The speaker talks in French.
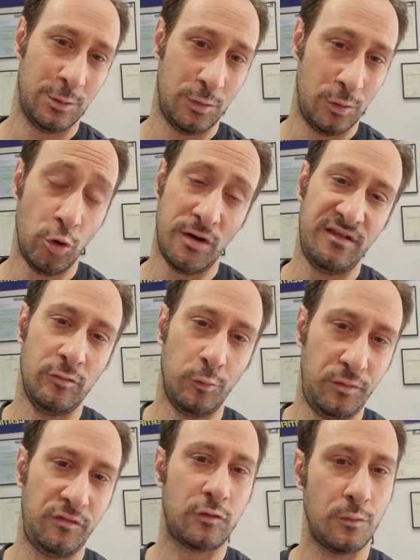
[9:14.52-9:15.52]
le réseau
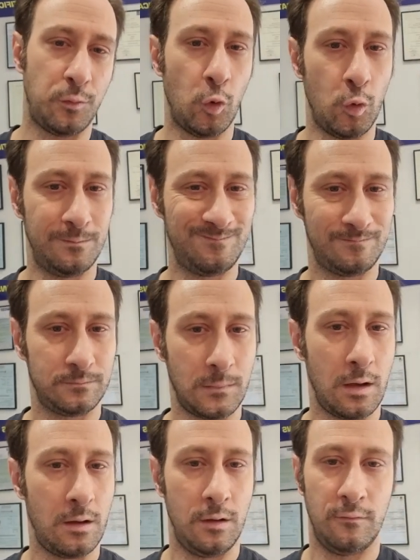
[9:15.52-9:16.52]
plus que pro.
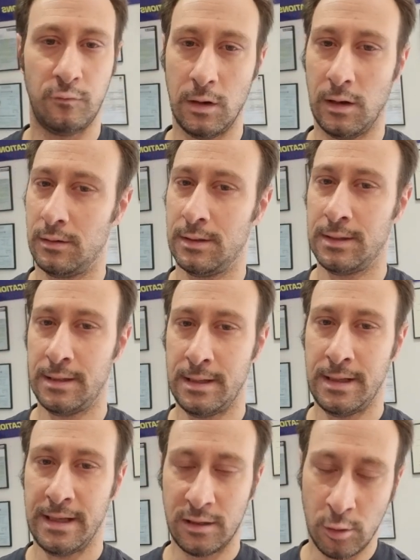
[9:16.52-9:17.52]
Voilà.
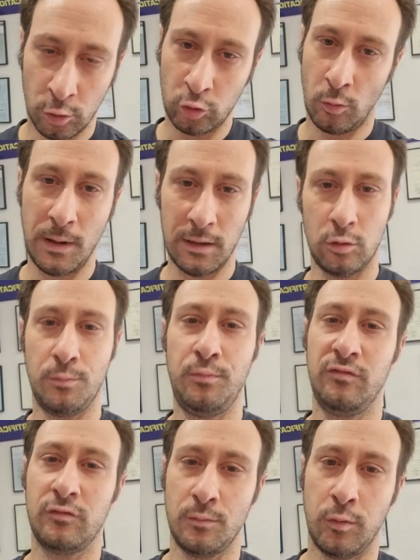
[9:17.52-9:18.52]
Et quand on parle de plus
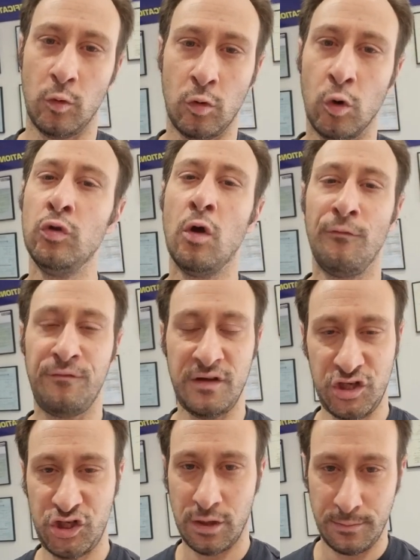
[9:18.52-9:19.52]
que pro, on n'en fait
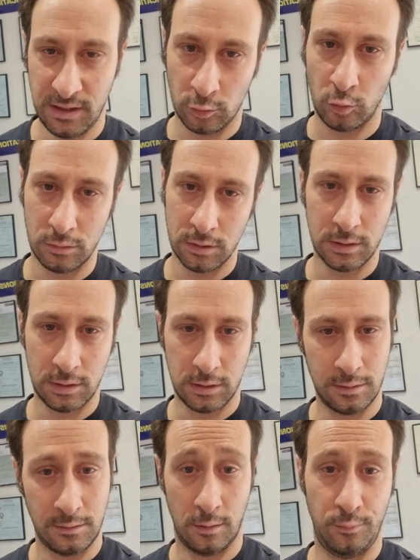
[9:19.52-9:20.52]
jamais trop.
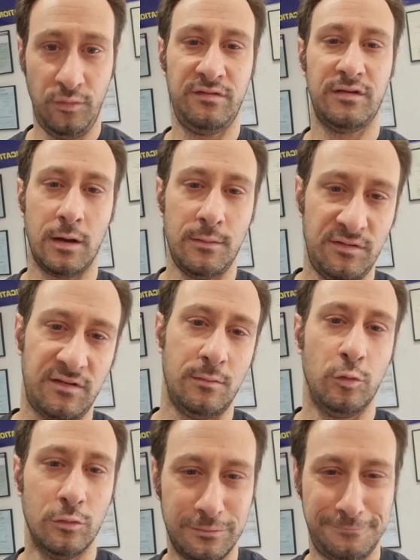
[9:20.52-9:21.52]
Plus ça rime, c'est
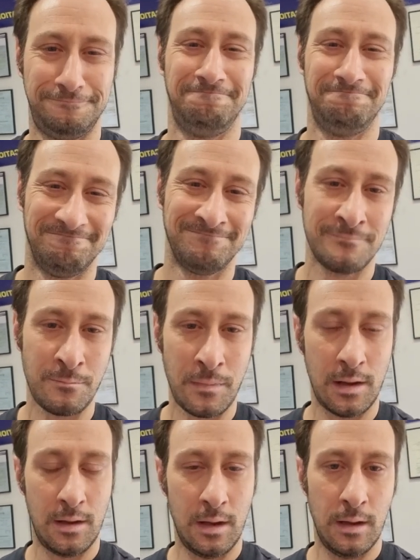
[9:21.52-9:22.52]
beau.
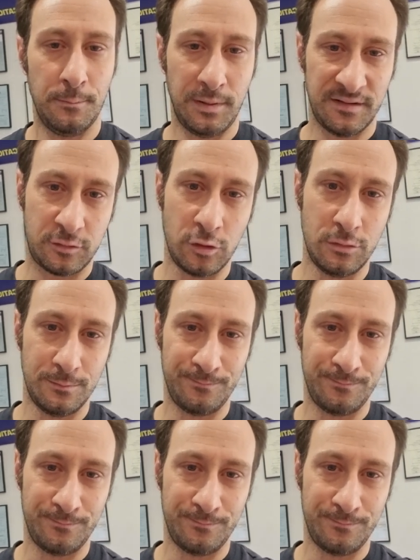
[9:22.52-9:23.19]
Parce que